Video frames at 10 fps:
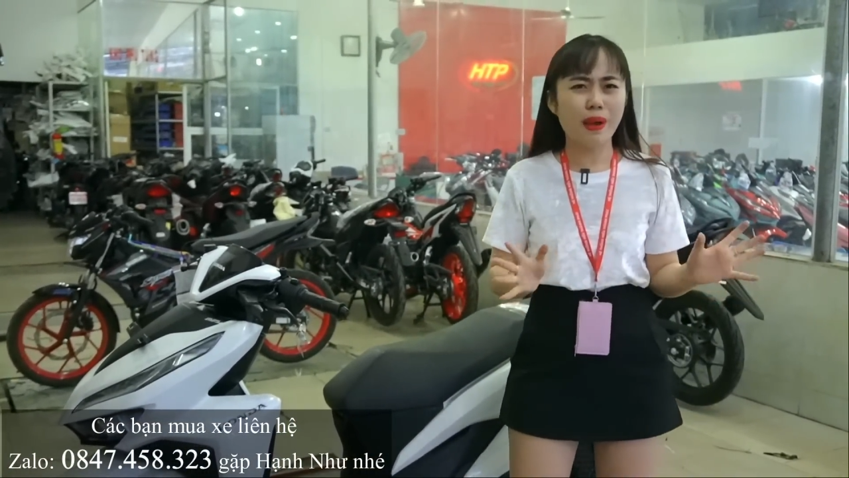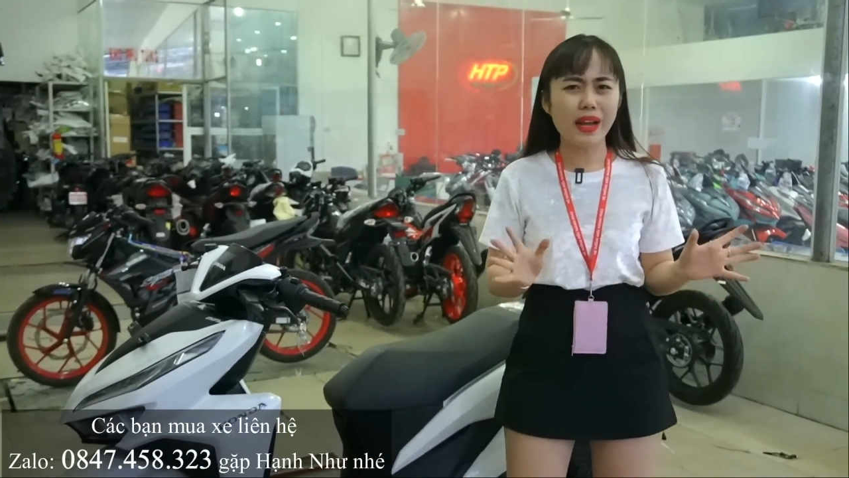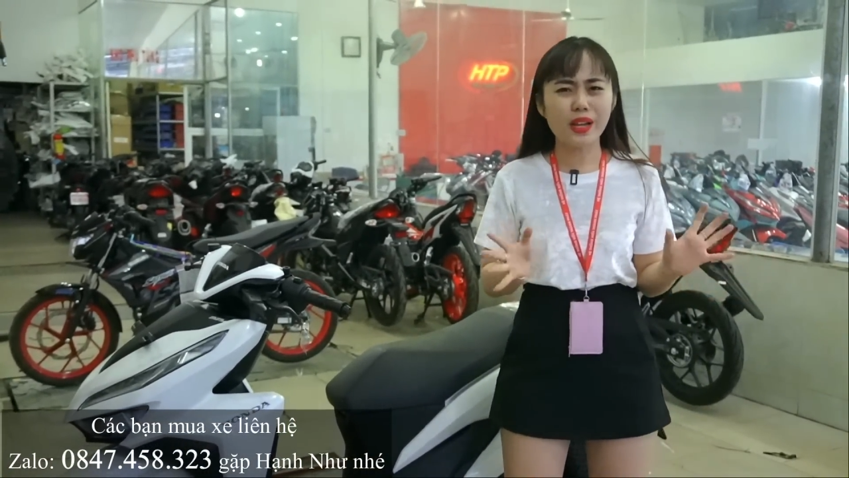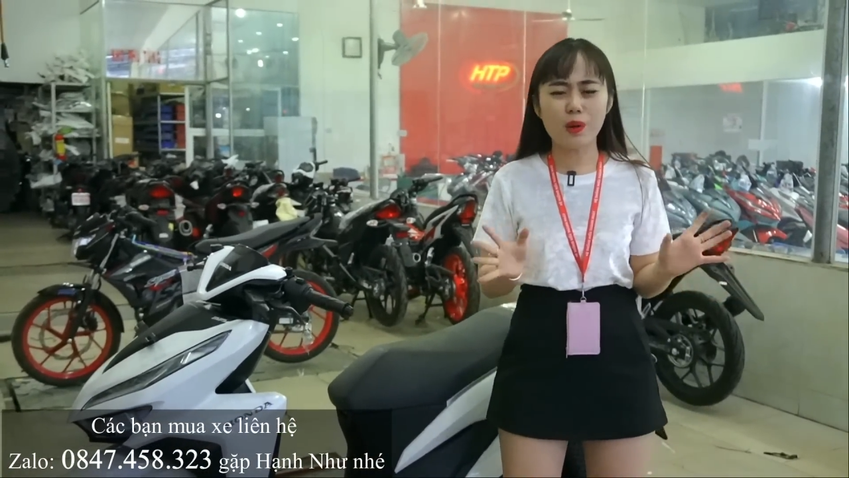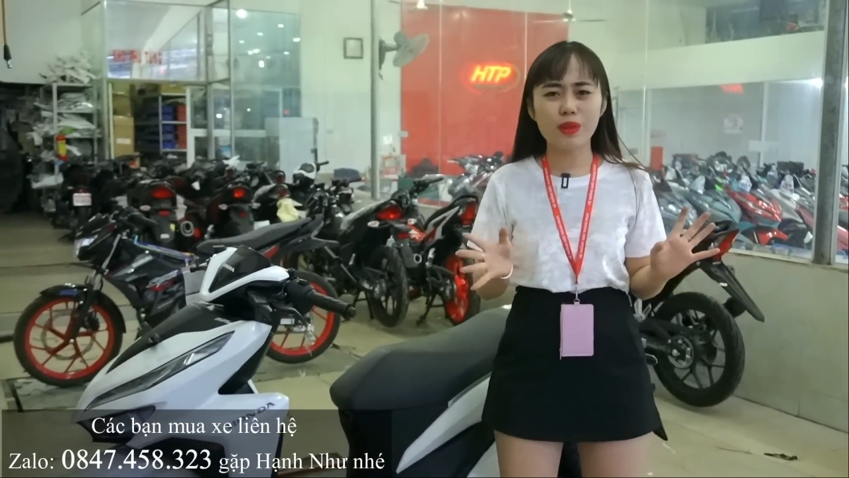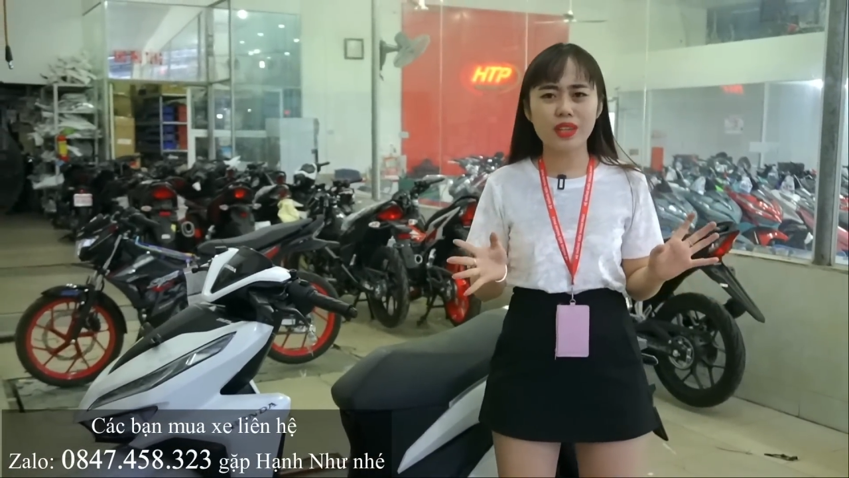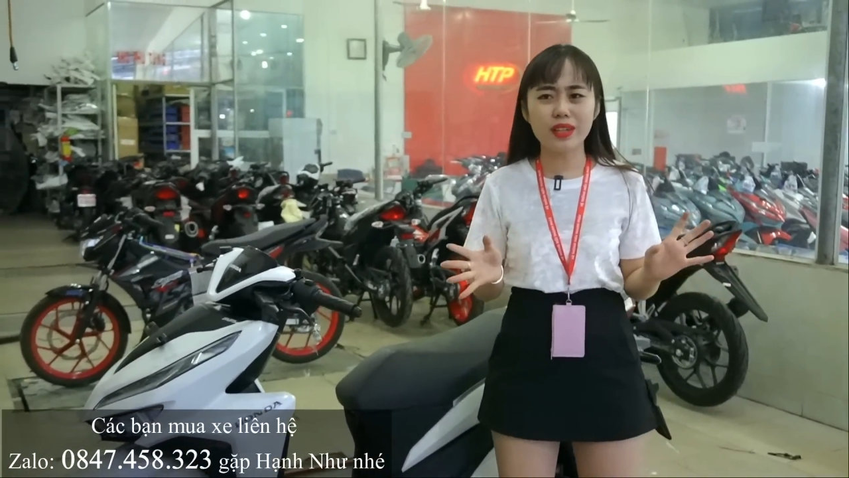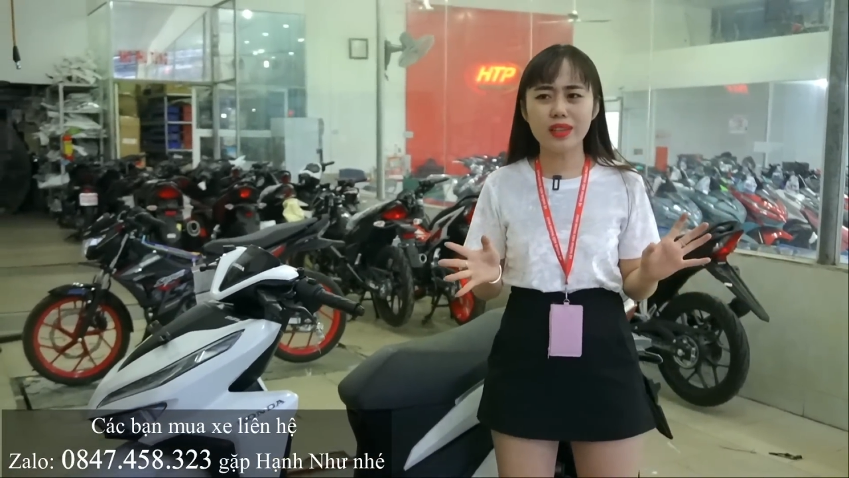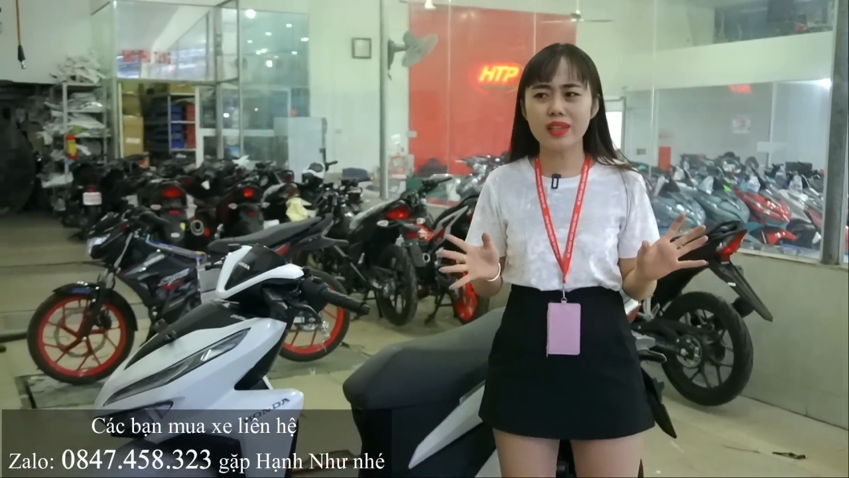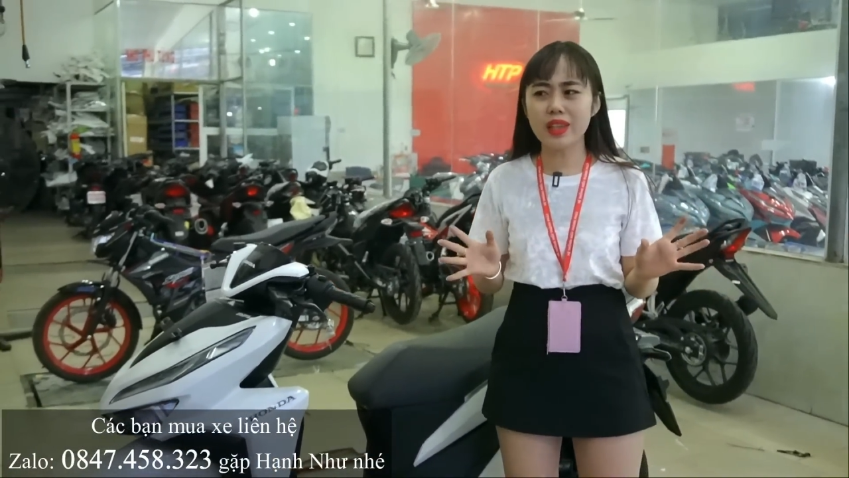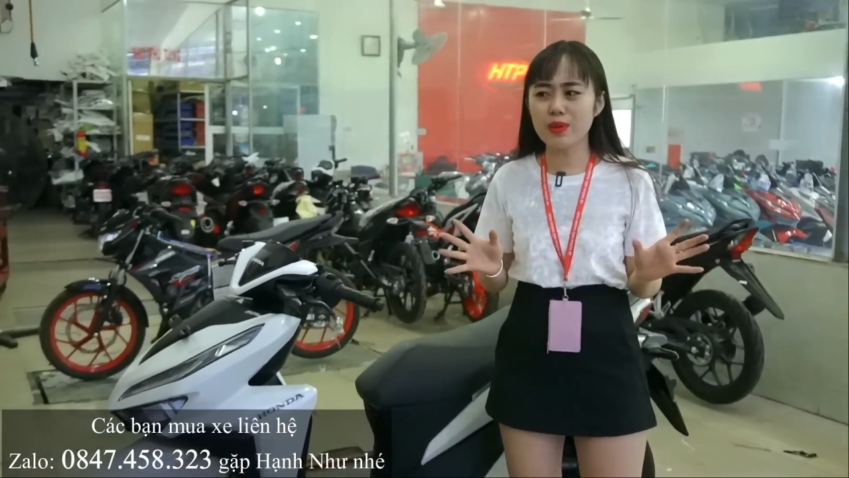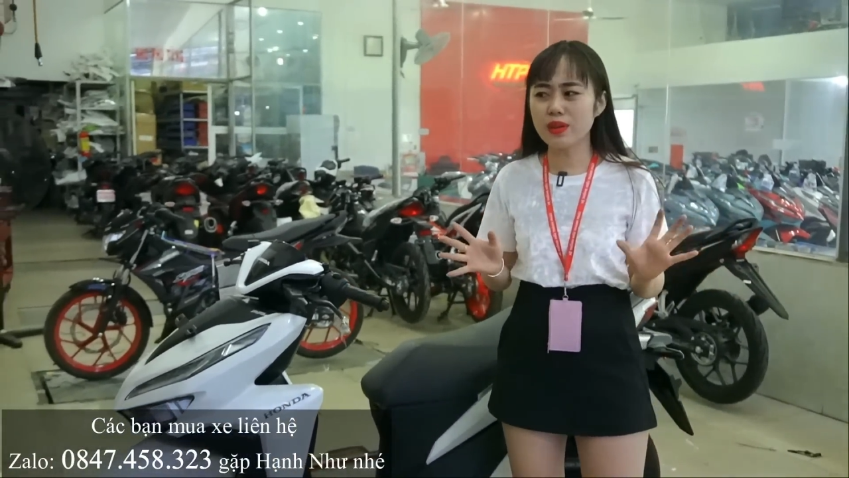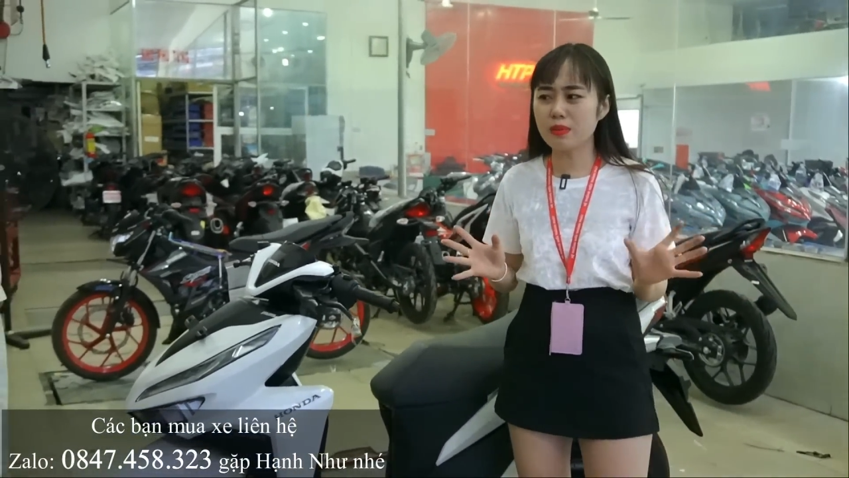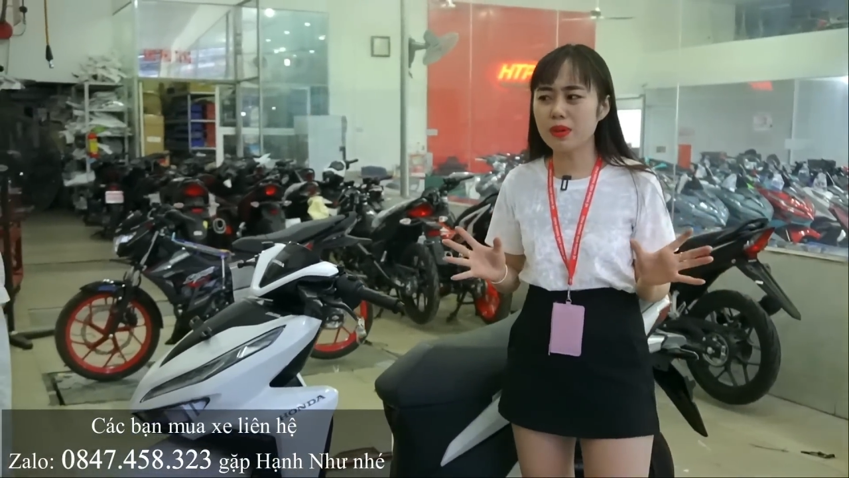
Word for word: phiên bản 2019 thì theo